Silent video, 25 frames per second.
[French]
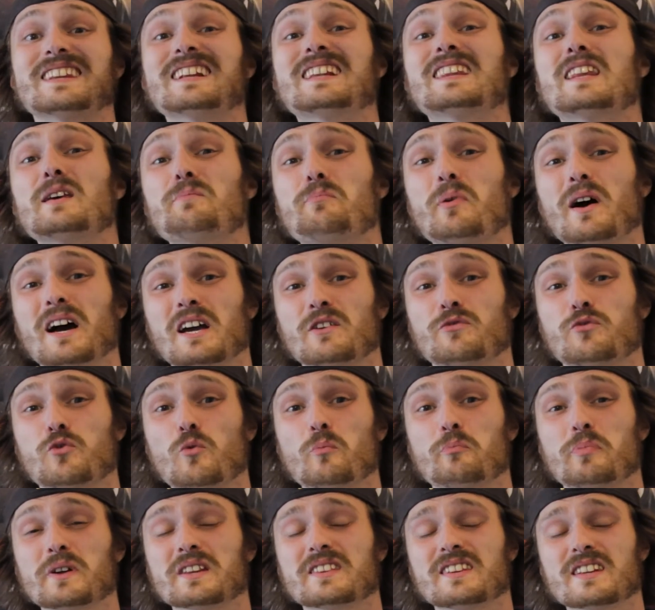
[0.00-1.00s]
dès le départ ils
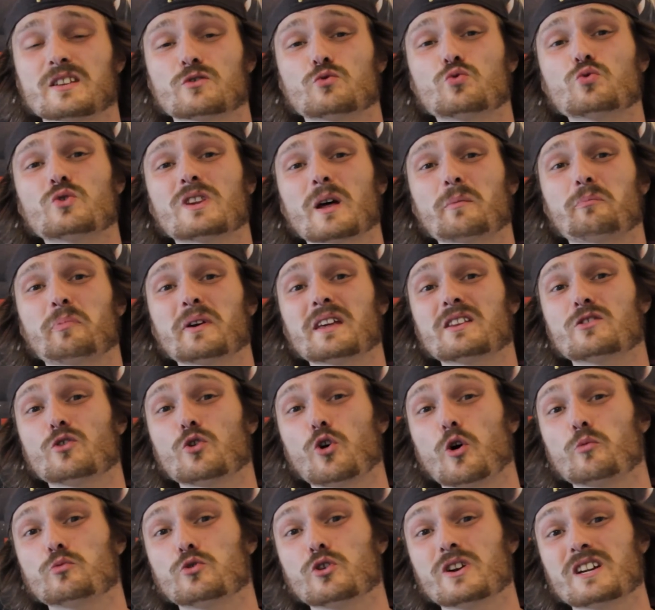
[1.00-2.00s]
font péter tout un pays
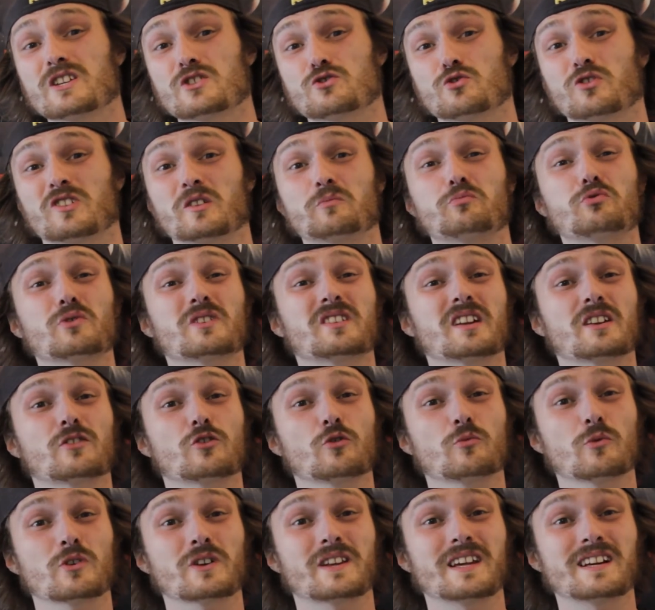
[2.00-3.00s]
d'Europe de l'Est, je sais plus
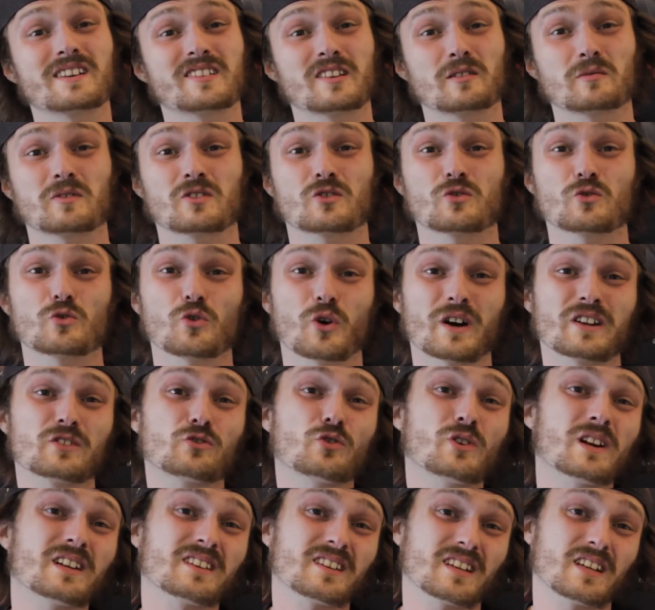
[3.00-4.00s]
exactement lequel c'est parce que le reste
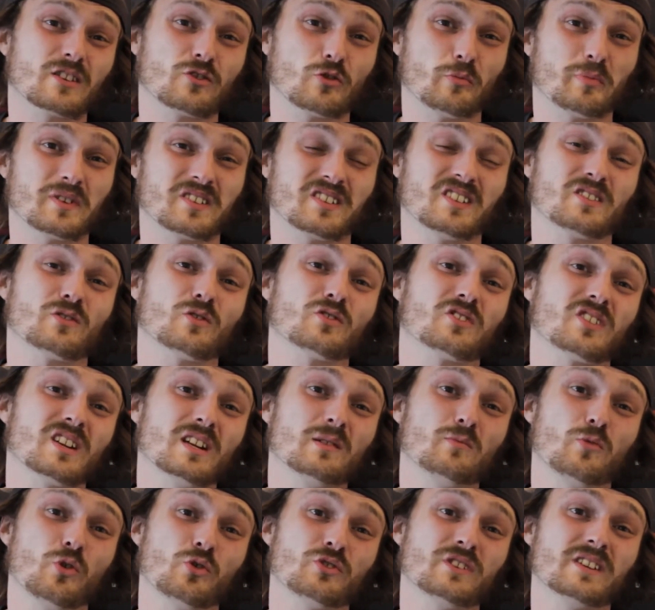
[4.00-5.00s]
de l'intrigue se passe
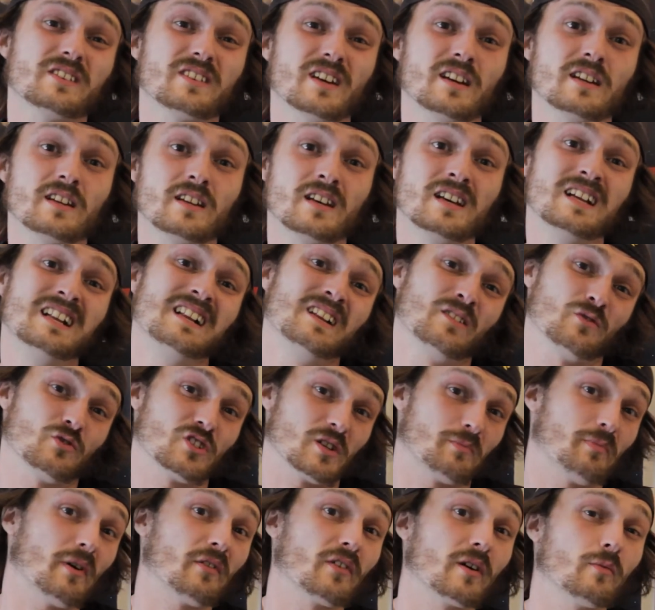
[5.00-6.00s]
essentiellement en Italie, donc
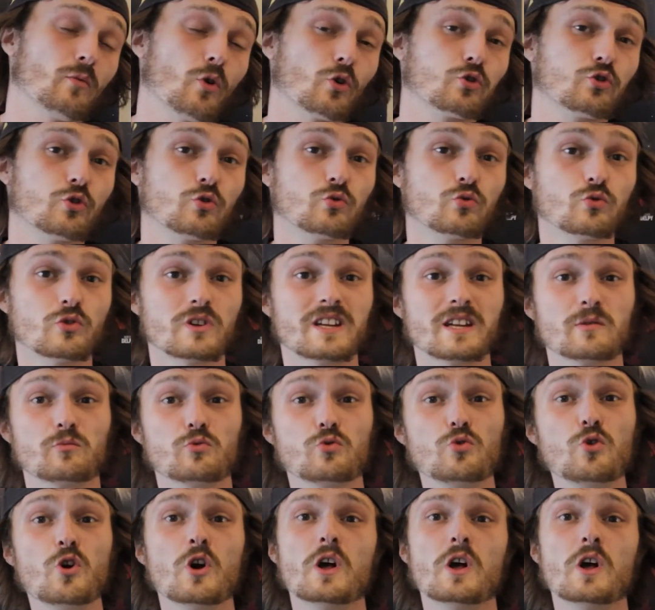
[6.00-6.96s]
j'ai pas vraiment retenu le début.